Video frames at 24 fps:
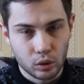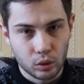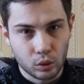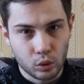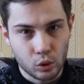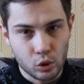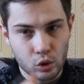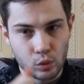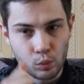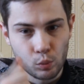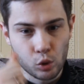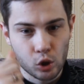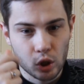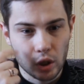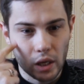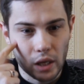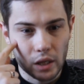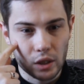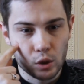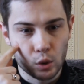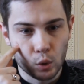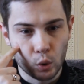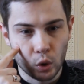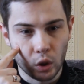То есть
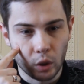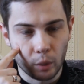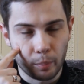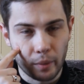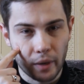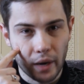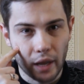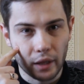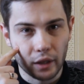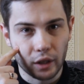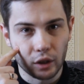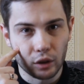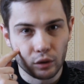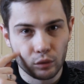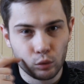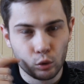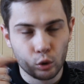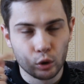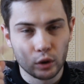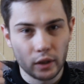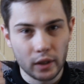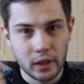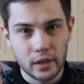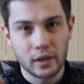бушлат стоил порядка
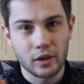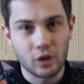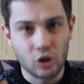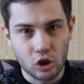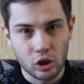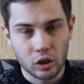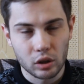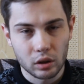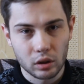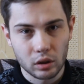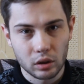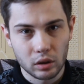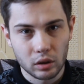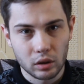двух тысяч.